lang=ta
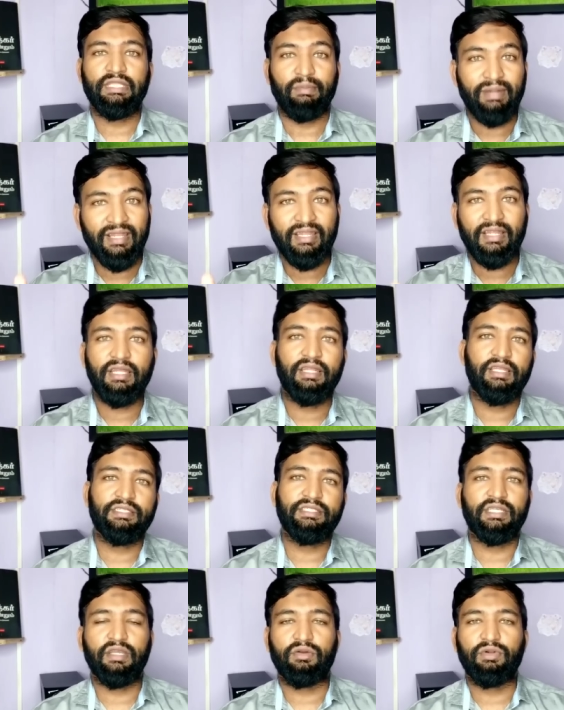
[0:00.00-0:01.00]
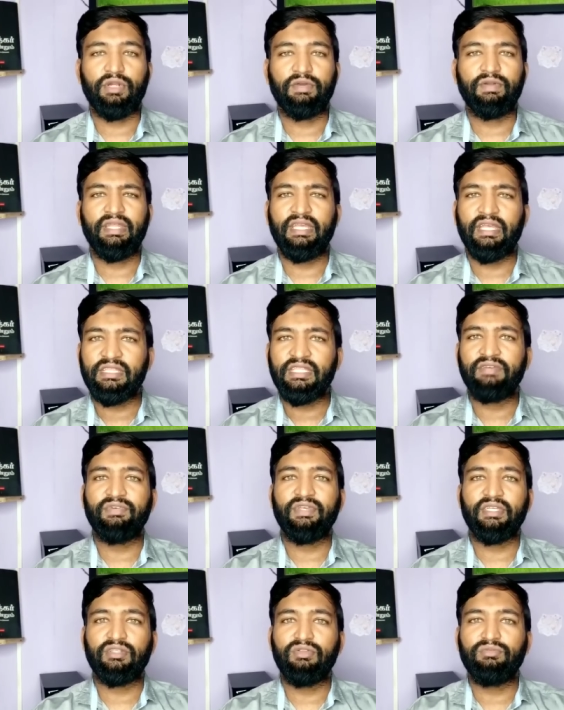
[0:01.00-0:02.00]
தமிழர்களை நேசிக்கக்கூடியவர் எந்த
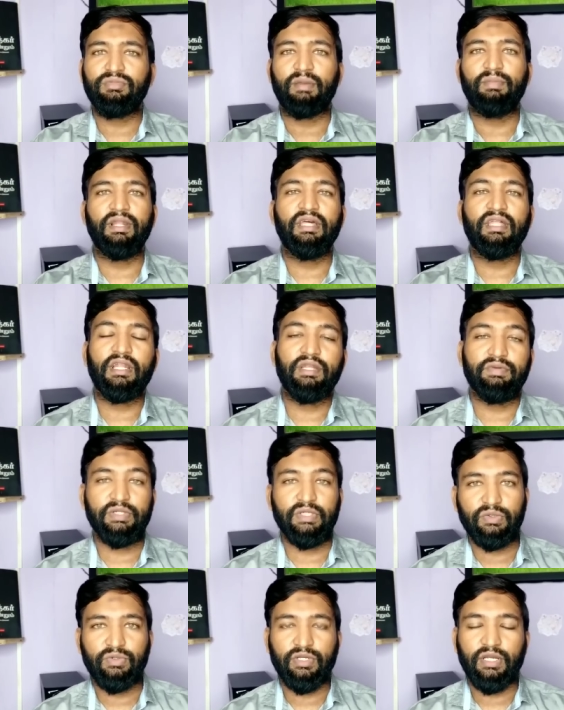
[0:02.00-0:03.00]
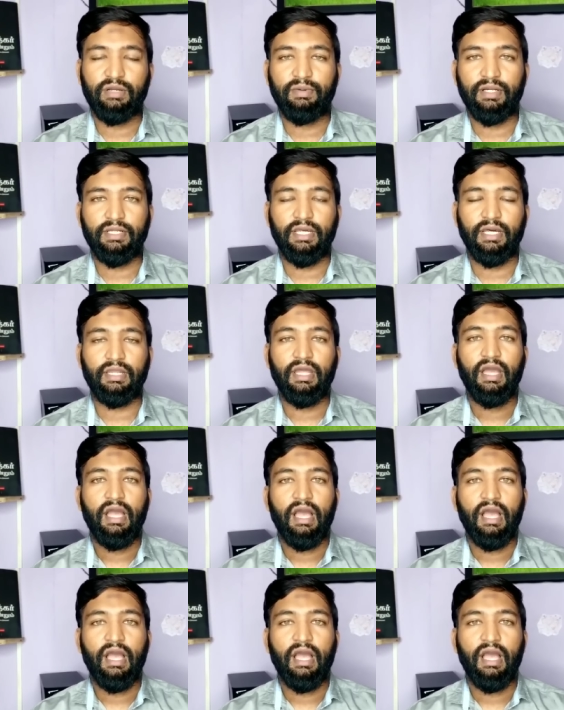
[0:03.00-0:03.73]
விதத்திலும் தமிழர்களை விட்டு கொடுக்க மாட்டார்